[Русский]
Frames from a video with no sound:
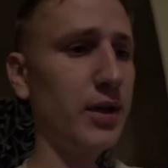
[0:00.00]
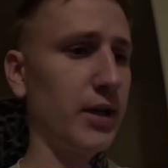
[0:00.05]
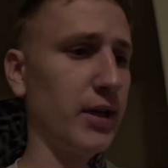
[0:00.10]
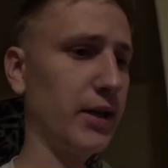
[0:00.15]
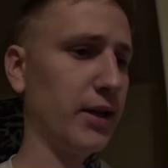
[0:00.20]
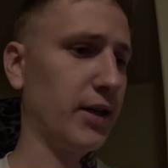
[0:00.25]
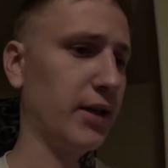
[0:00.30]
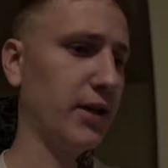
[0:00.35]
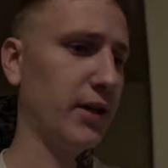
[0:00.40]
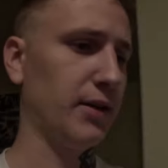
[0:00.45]

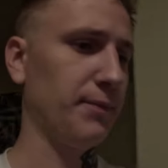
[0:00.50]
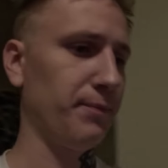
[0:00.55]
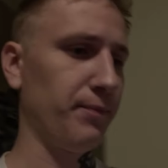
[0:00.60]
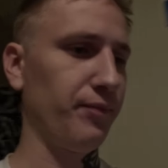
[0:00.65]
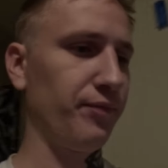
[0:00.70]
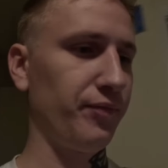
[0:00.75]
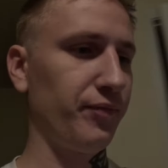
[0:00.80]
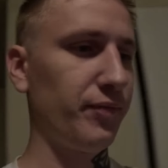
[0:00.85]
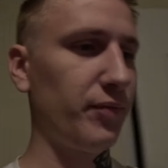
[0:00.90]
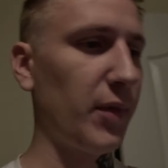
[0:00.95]
А,
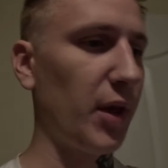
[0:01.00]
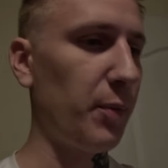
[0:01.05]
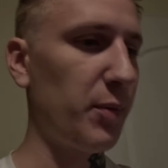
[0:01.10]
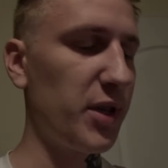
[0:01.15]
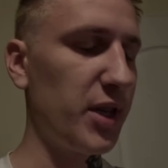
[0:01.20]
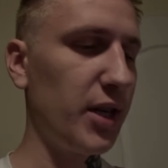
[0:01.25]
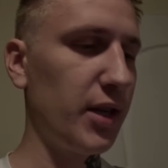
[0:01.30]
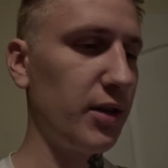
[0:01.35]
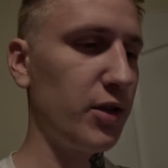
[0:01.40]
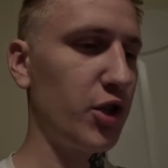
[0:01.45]

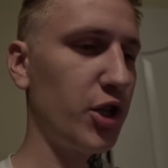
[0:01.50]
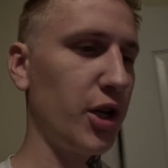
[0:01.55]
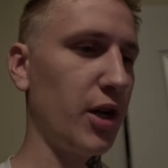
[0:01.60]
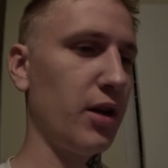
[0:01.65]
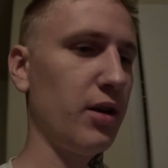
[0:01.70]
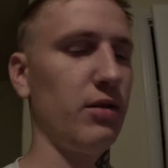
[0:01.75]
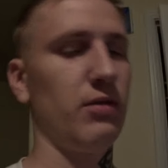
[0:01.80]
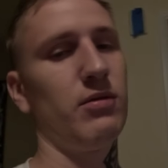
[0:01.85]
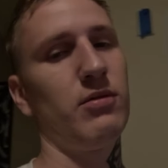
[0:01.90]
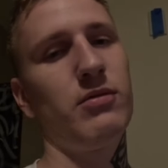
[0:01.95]
мне
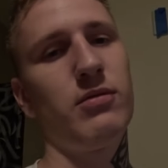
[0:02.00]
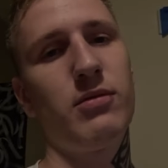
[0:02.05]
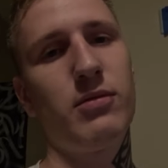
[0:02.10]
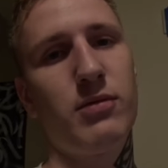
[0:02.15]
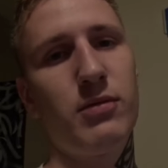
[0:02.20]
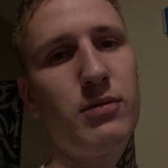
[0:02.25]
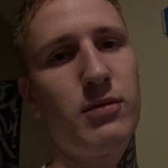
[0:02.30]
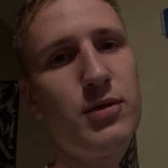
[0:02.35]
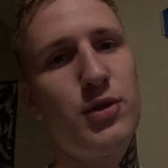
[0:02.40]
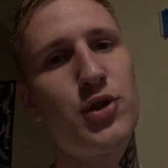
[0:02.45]
чай
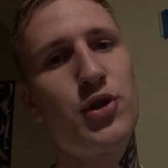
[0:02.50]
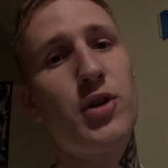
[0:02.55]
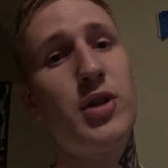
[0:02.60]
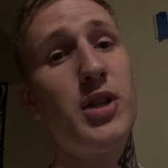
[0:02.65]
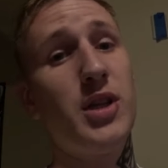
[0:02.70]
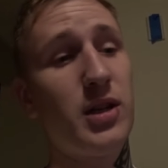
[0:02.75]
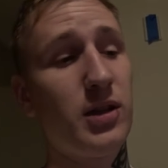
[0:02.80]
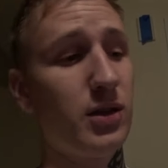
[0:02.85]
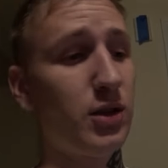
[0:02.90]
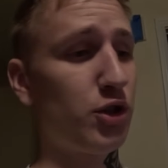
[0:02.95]
еще
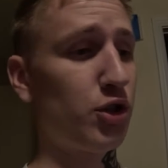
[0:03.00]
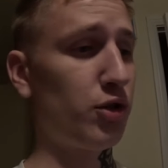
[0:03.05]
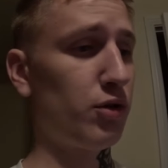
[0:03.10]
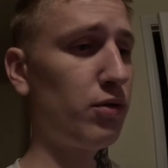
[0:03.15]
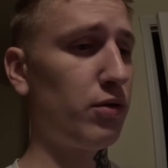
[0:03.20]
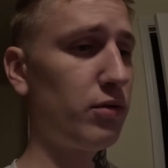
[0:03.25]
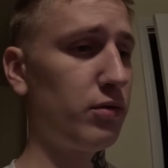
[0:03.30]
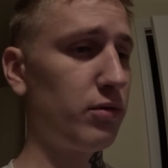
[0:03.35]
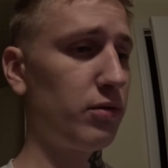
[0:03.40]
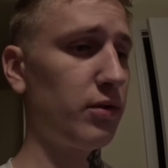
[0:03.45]
не
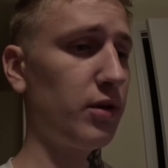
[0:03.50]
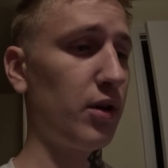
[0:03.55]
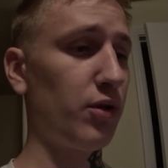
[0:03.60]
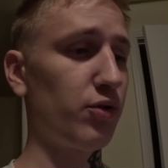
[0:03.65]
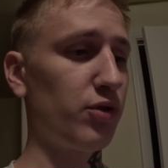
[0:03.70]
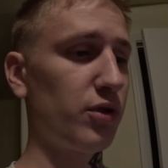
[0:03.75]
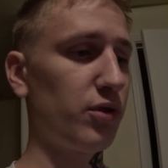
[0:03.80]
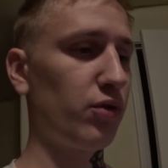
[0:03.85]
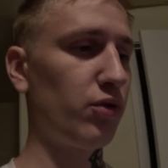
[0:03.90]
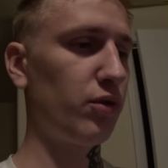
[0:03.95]
дошел, я
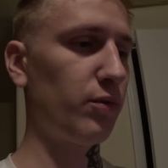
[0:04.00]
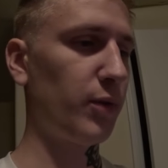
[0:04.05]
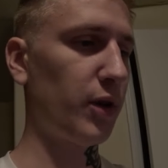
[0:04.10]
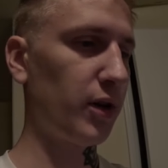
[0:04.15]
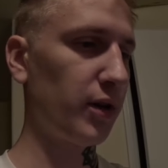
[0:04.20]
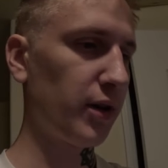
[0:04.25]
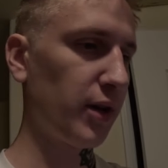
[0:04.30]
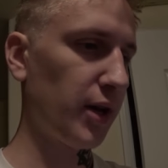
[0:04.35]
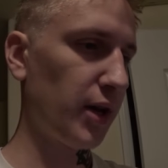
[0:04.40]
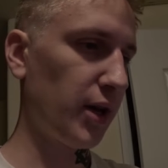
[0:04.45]
уже
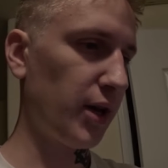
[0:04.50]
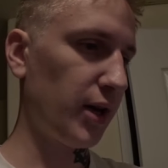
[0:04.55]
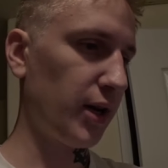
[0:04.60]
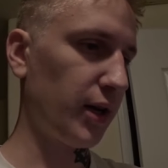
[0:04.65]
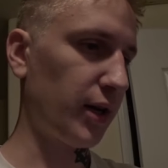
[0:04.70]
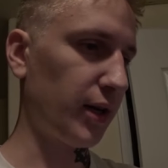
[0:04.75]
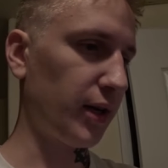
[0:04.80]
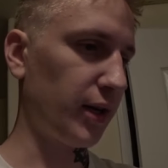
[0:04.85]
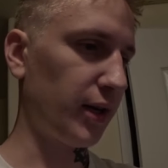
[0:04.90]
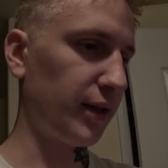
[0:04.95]
дома.
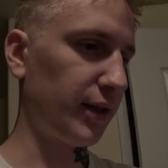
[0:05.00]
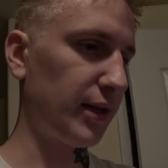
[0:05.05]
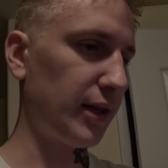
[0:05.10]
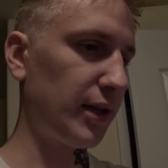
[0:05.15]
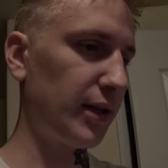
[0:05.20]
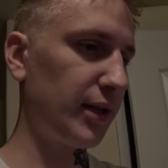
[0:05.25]
А, на